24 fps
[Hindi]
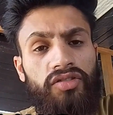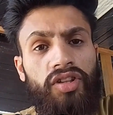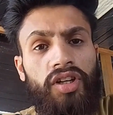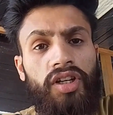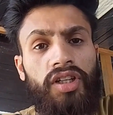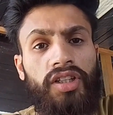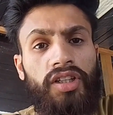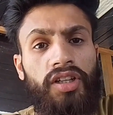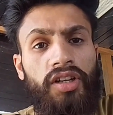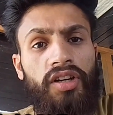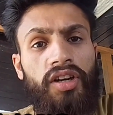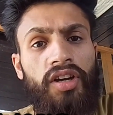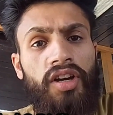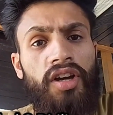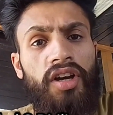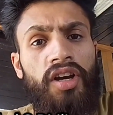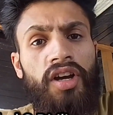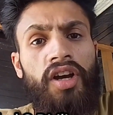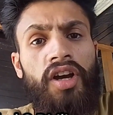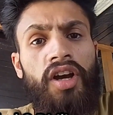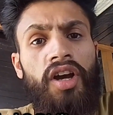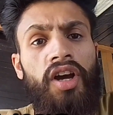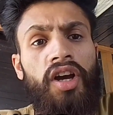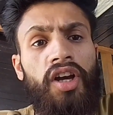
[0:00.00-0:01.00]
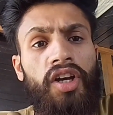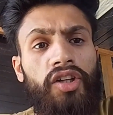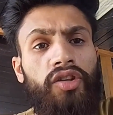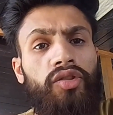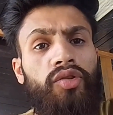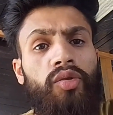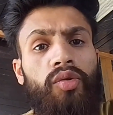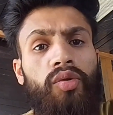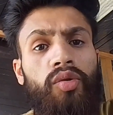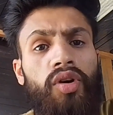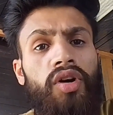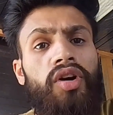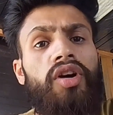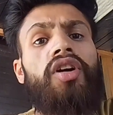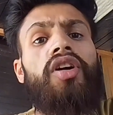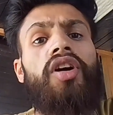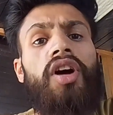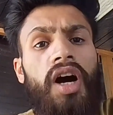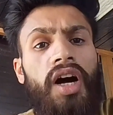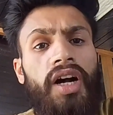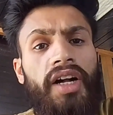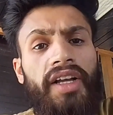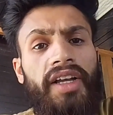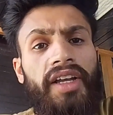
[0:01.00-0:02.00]
हिंदू कहाँ के हैं
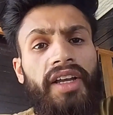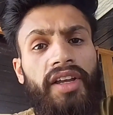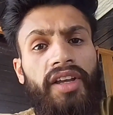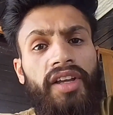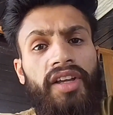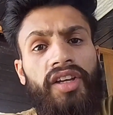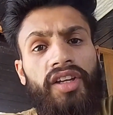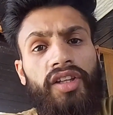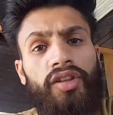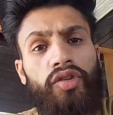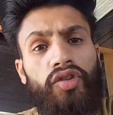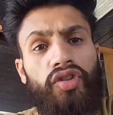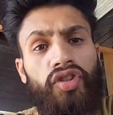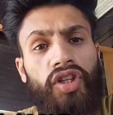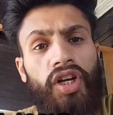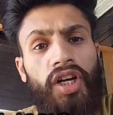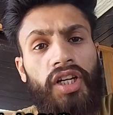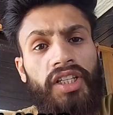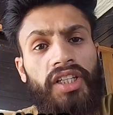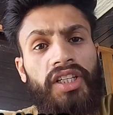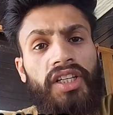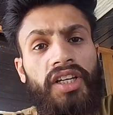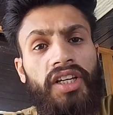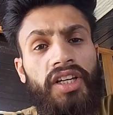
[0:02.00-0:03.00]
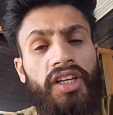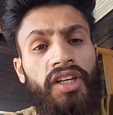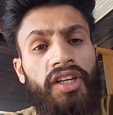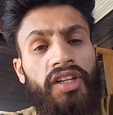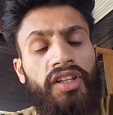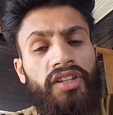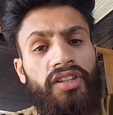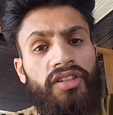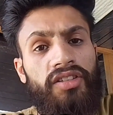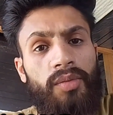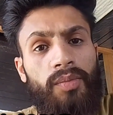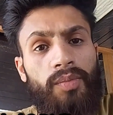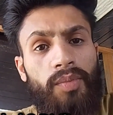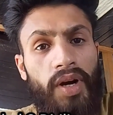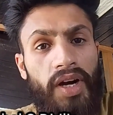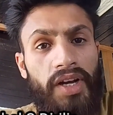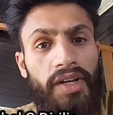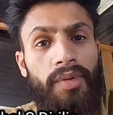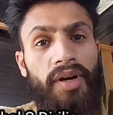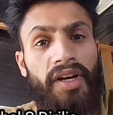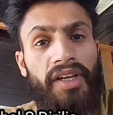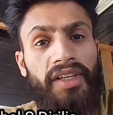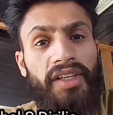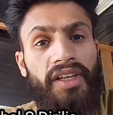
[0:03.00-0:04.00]
हिंदुस्तानी के हैं ये सब भाई भाई हैं
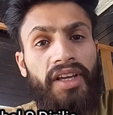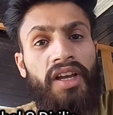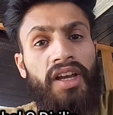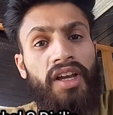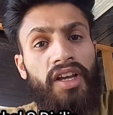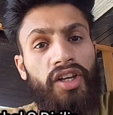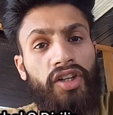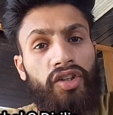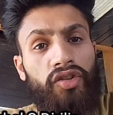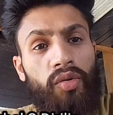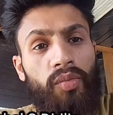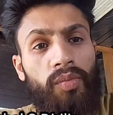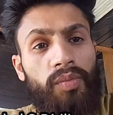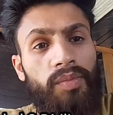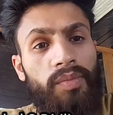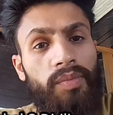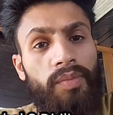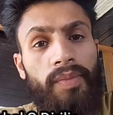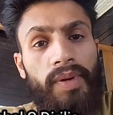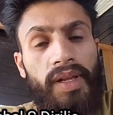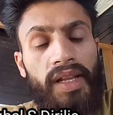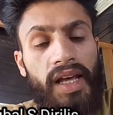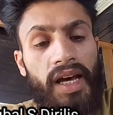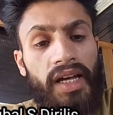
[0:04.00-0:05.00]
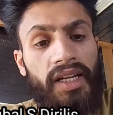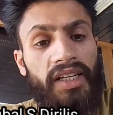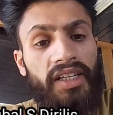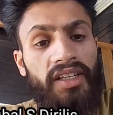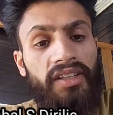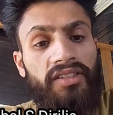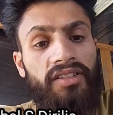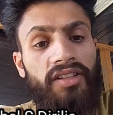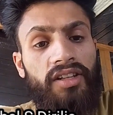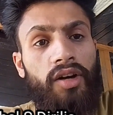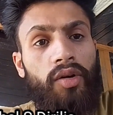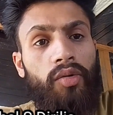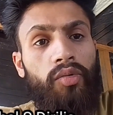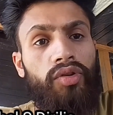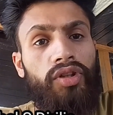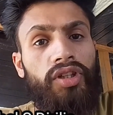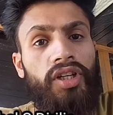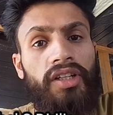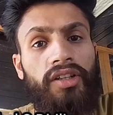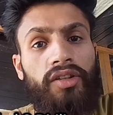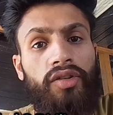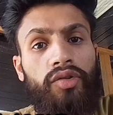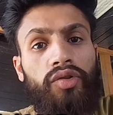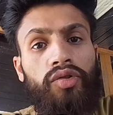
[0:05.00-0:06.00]
इनको मिलाने की जगह उल्टा इनको तोड़ रहे
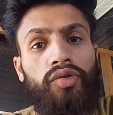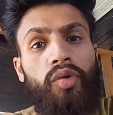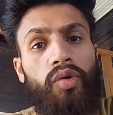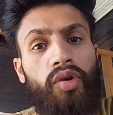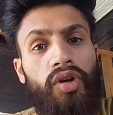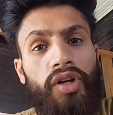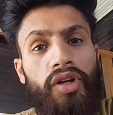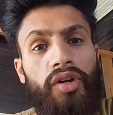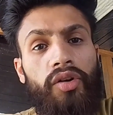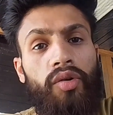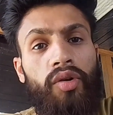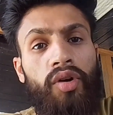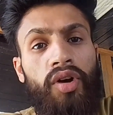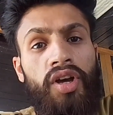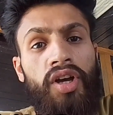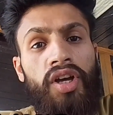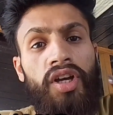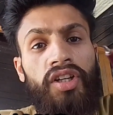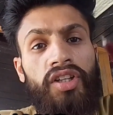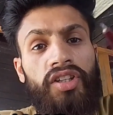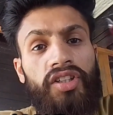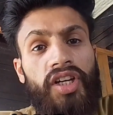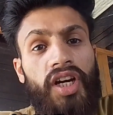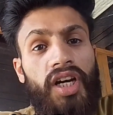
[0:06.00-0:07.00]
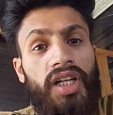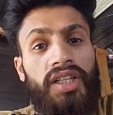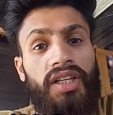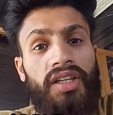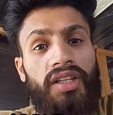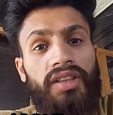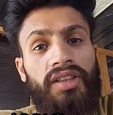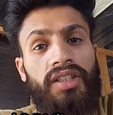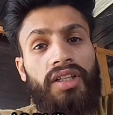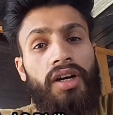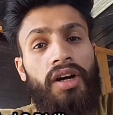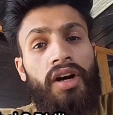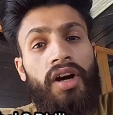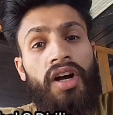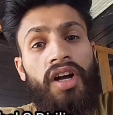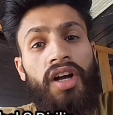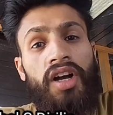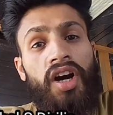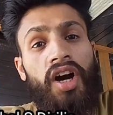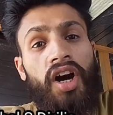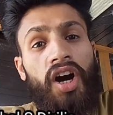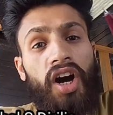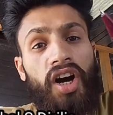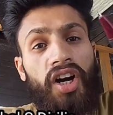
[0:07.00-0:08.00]
हो याद रखना अगर
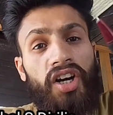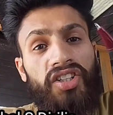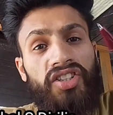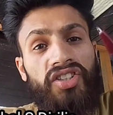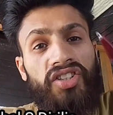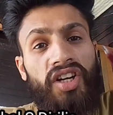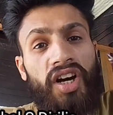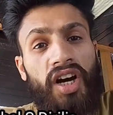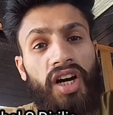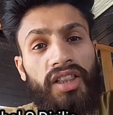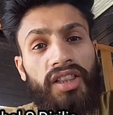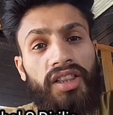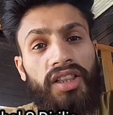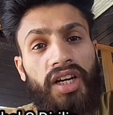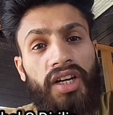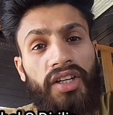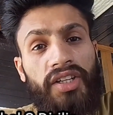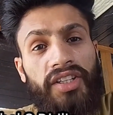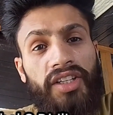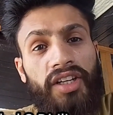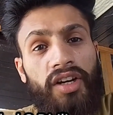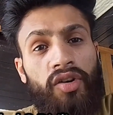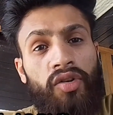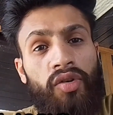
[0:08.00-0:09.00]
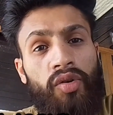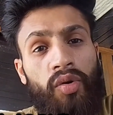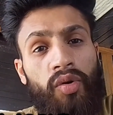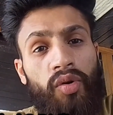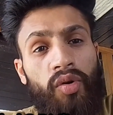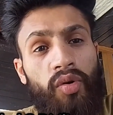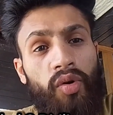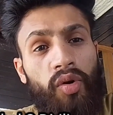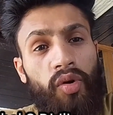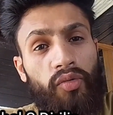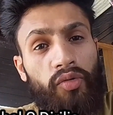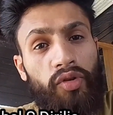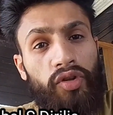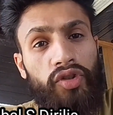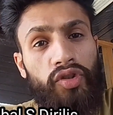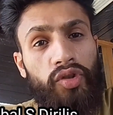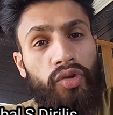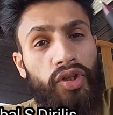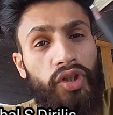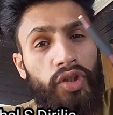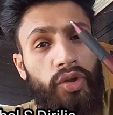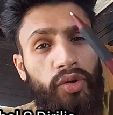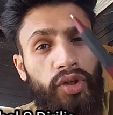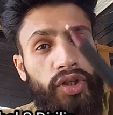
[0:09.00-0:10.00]
सात लाठियाँ हो और वो जुड़ी हुई हो
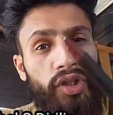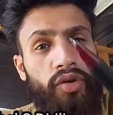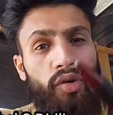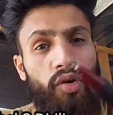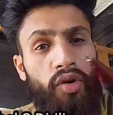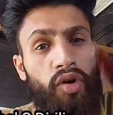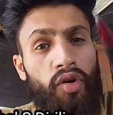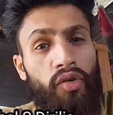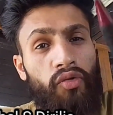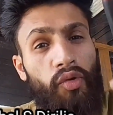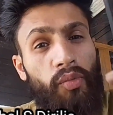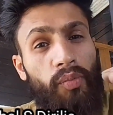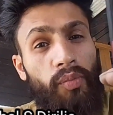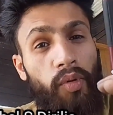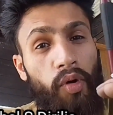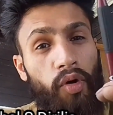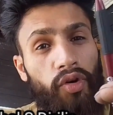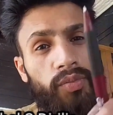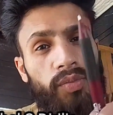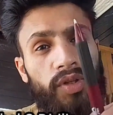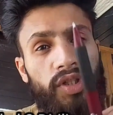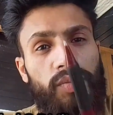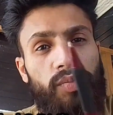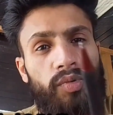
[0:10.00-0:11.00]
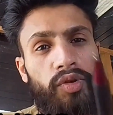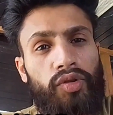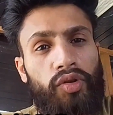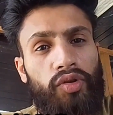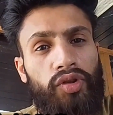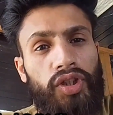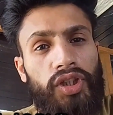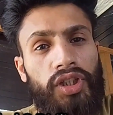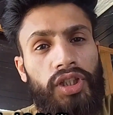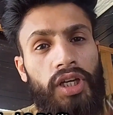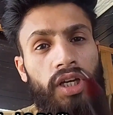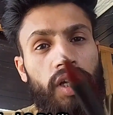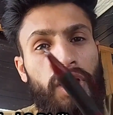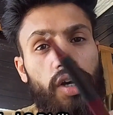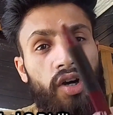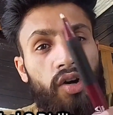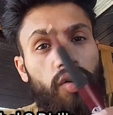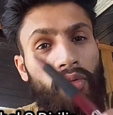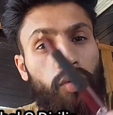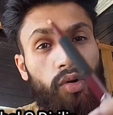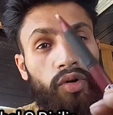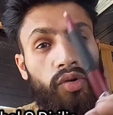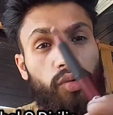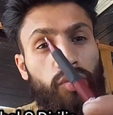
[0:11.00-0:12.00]
वो बहुत मजबूत होती हैं वो टूट नहीं
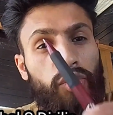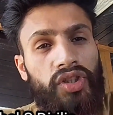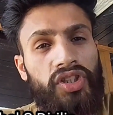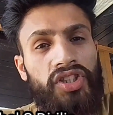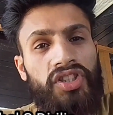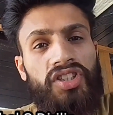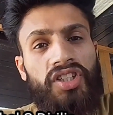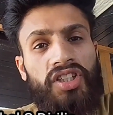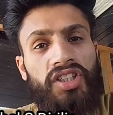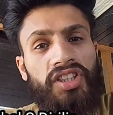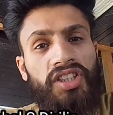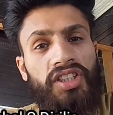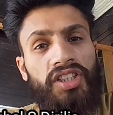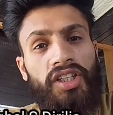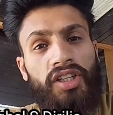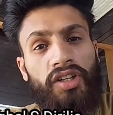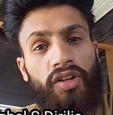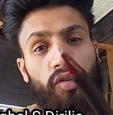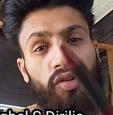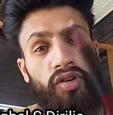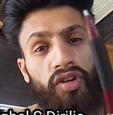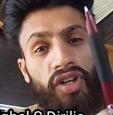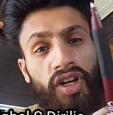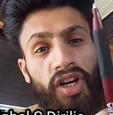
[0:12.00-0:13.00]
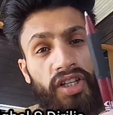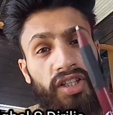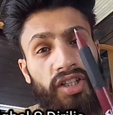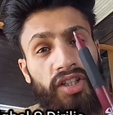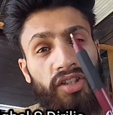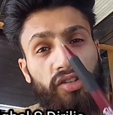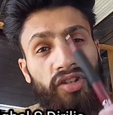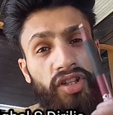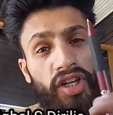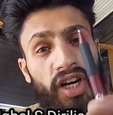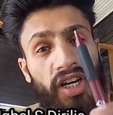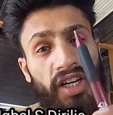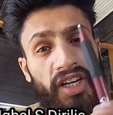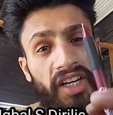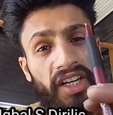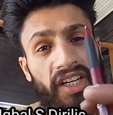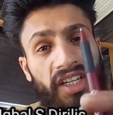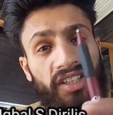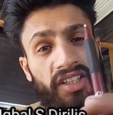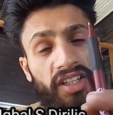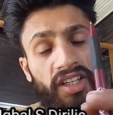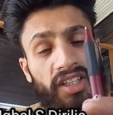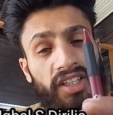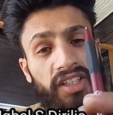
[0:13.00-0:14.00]
सकती हैं और लाठी की अगर एक गट्ठी से एक
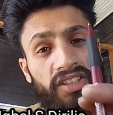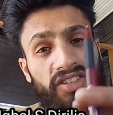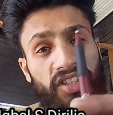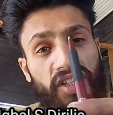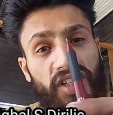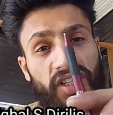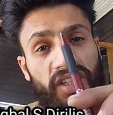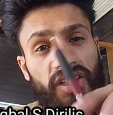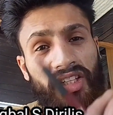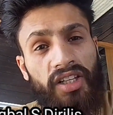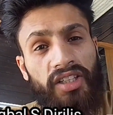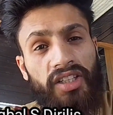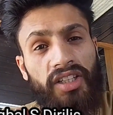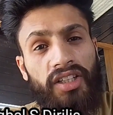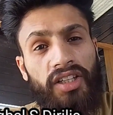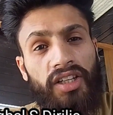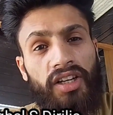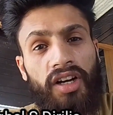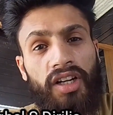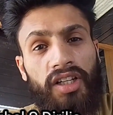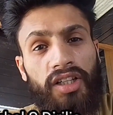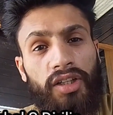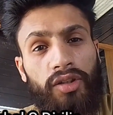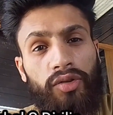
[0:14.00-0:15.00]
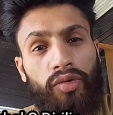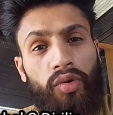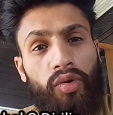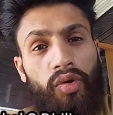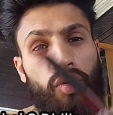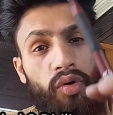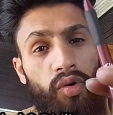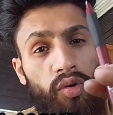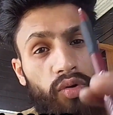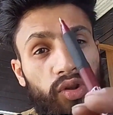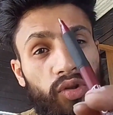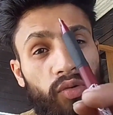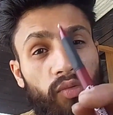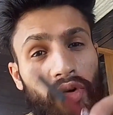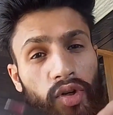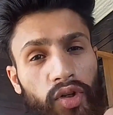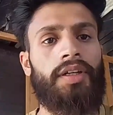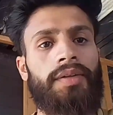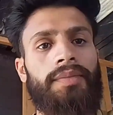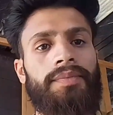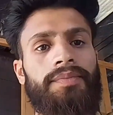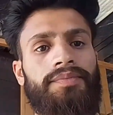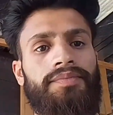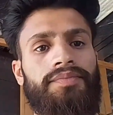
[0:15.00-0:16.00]
लाठी निकाल के तोड़ो तो वो टूट जाती है
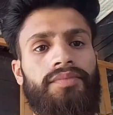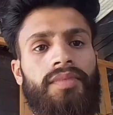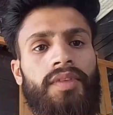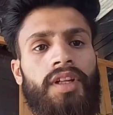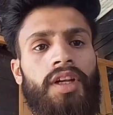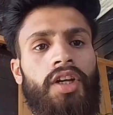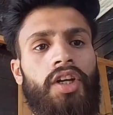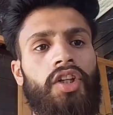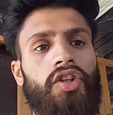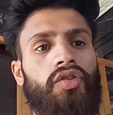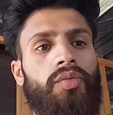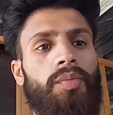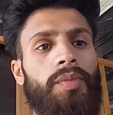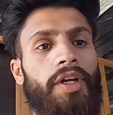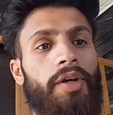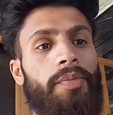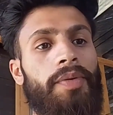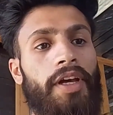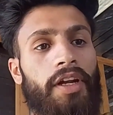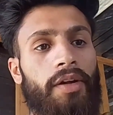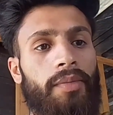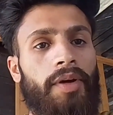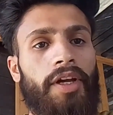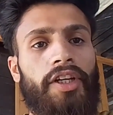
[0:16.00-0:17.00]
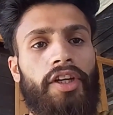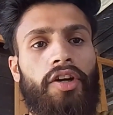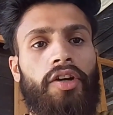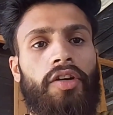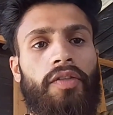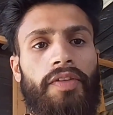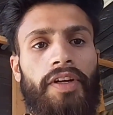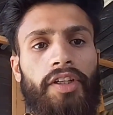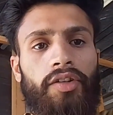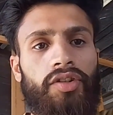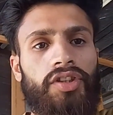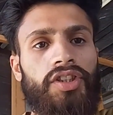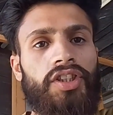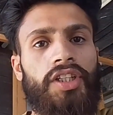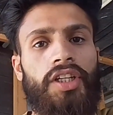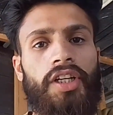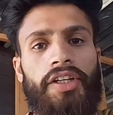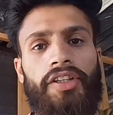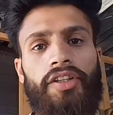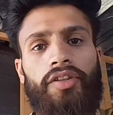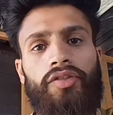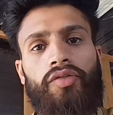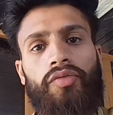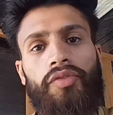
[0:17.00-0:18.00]
हमेशा अरे भाई अगर वीडियो अच्छी लगी है तो वीडियो को लाइक
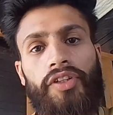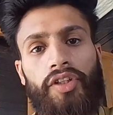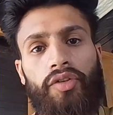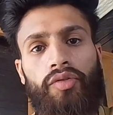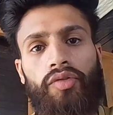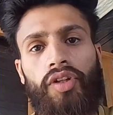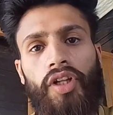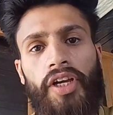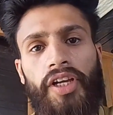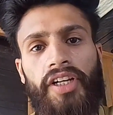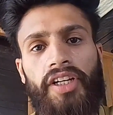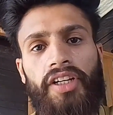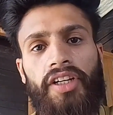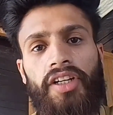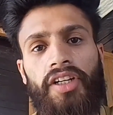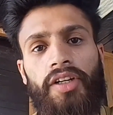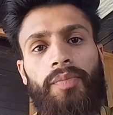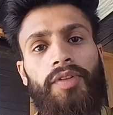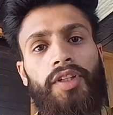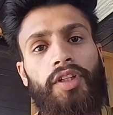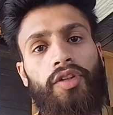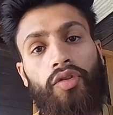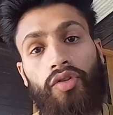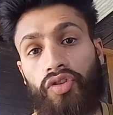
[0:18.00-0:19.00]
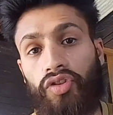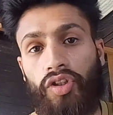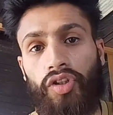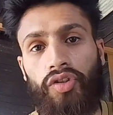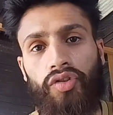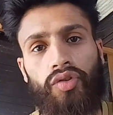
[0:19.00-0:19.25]
करें अपने दोस्तों तक ज़रूर शेयर करें